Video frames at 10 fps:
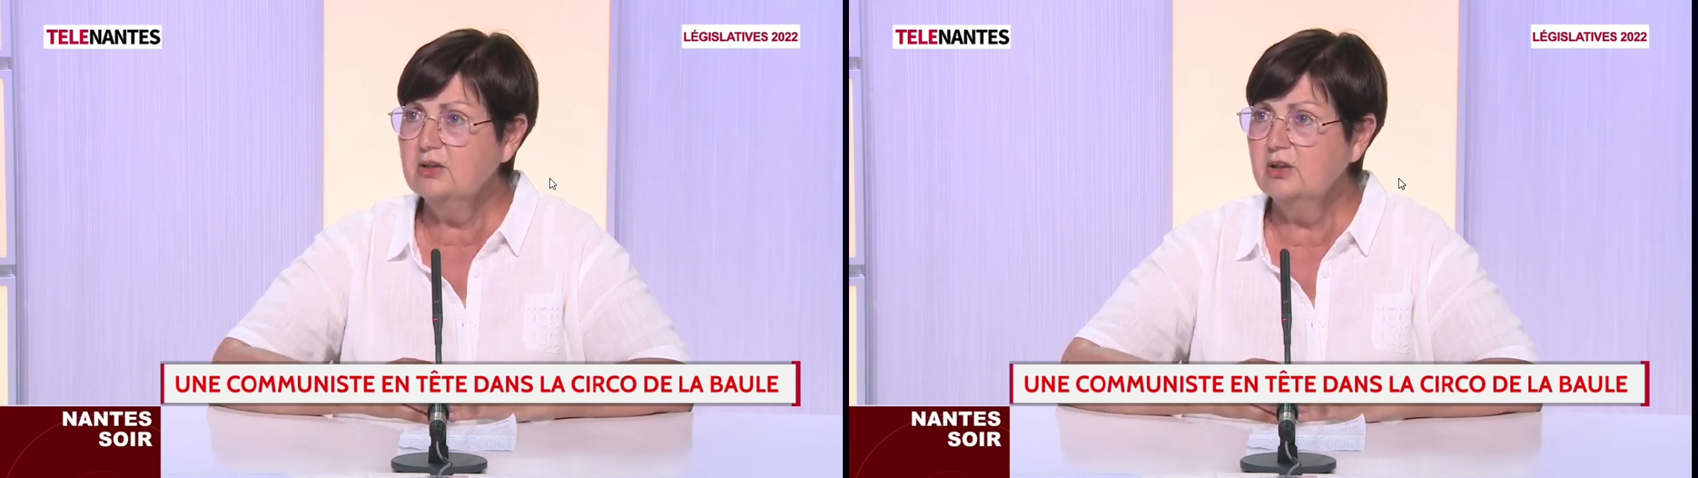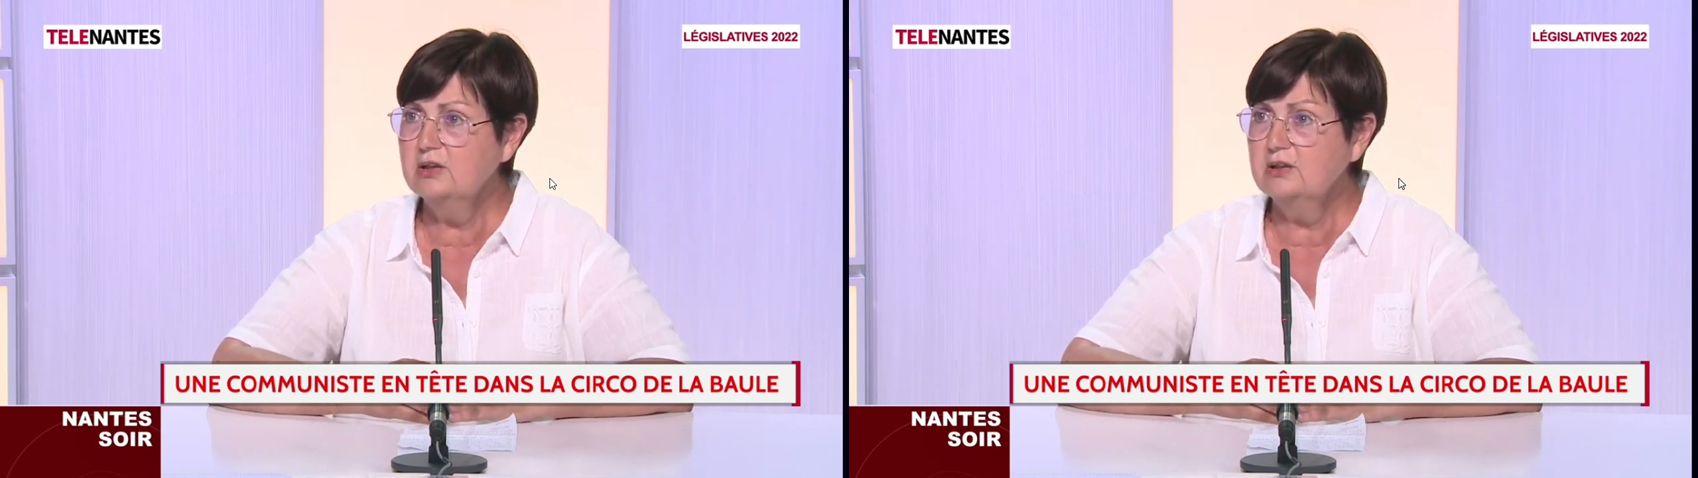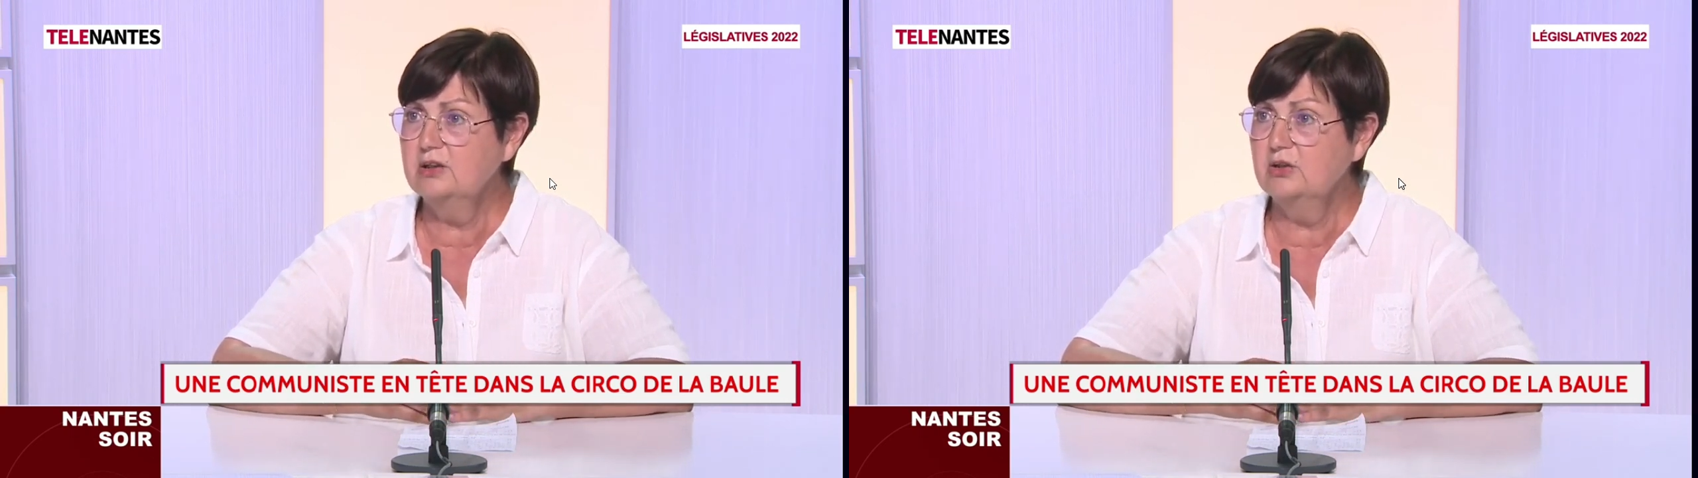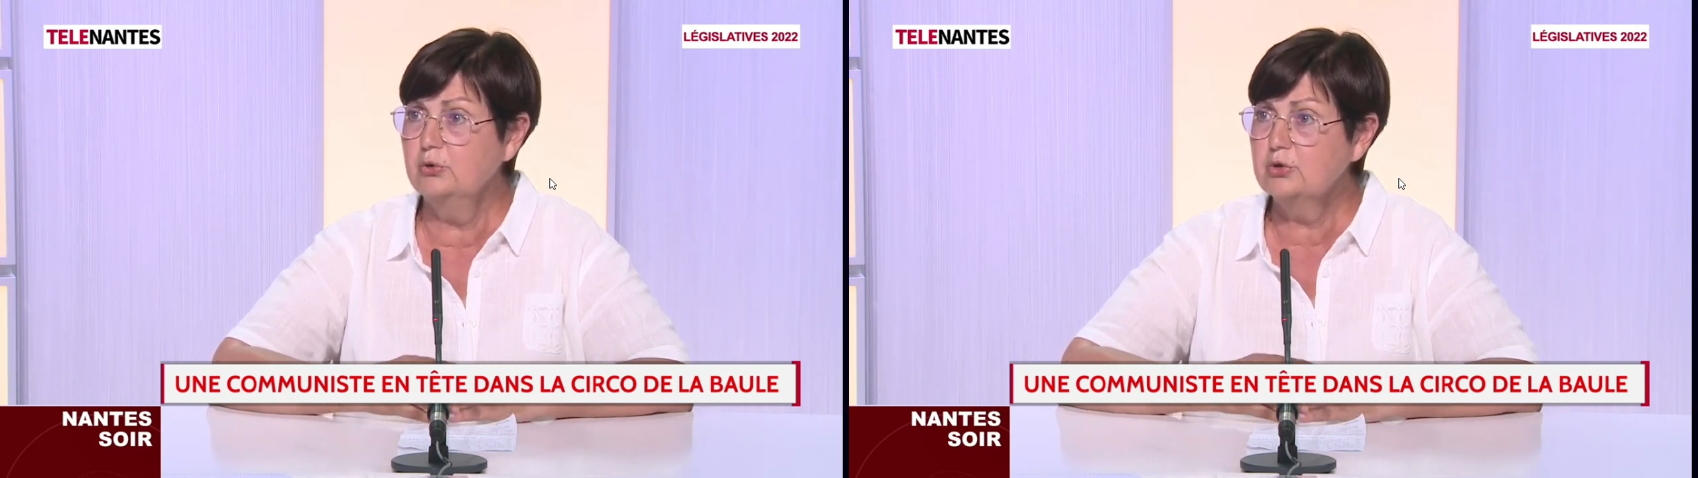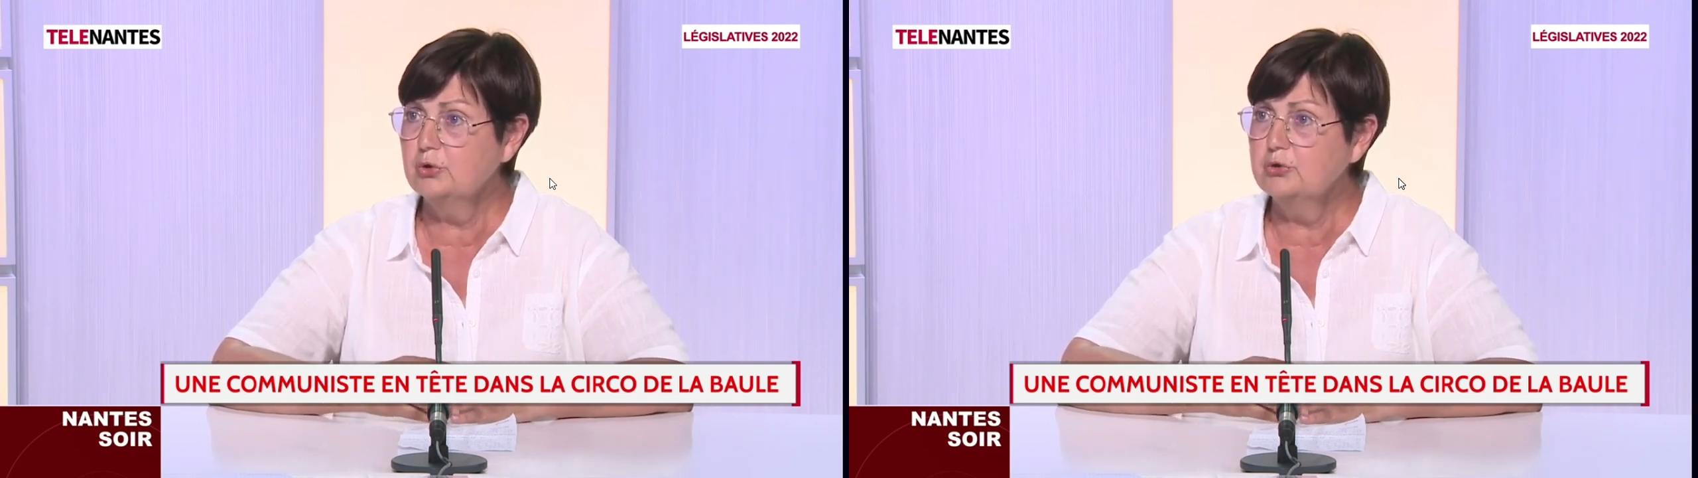
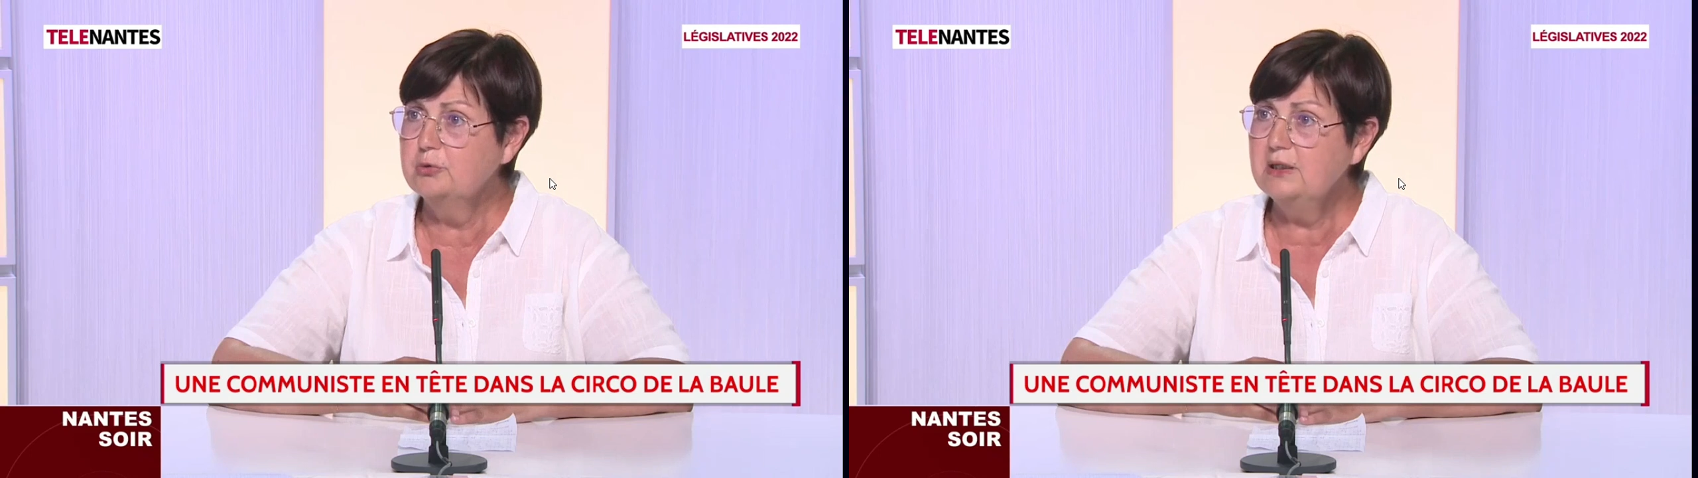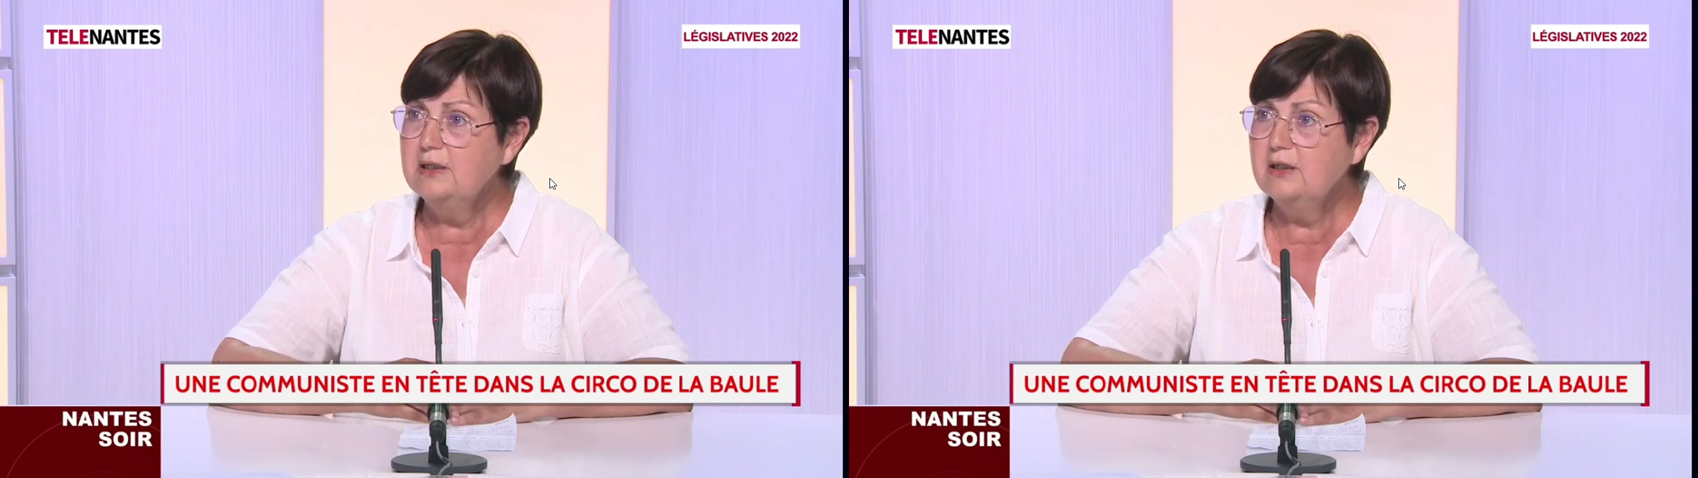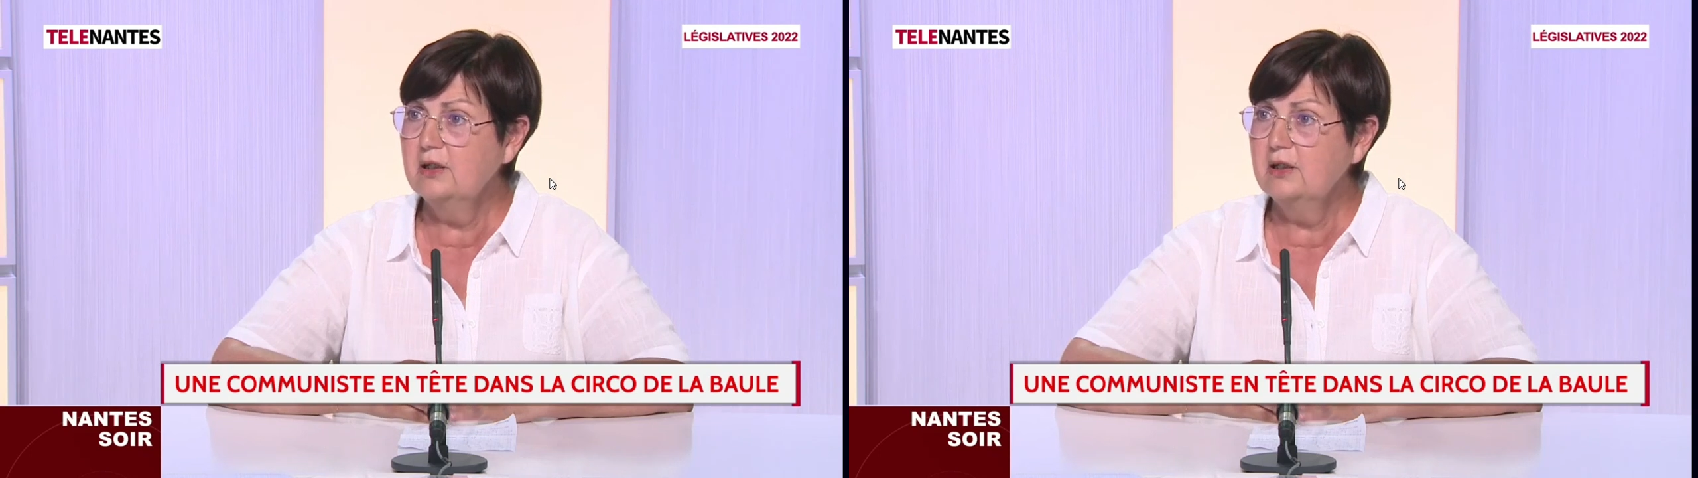qu'aujourd'hui, aujourd'hui,